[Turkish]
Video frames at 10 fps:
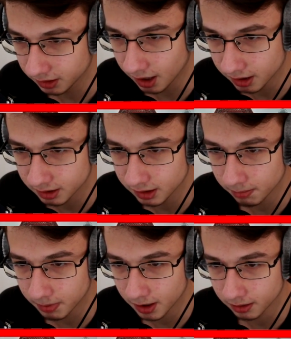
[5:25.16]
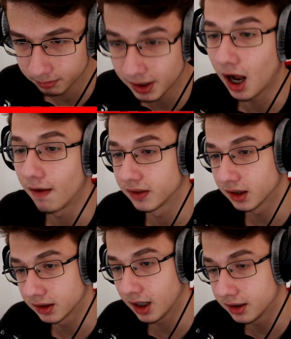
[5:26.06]
bir tatil yapar, bir
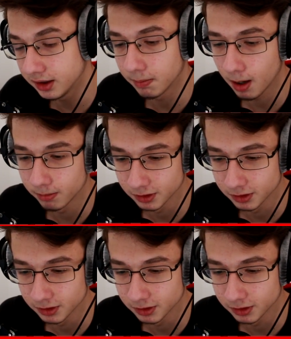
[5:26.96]
haftada tatil yapar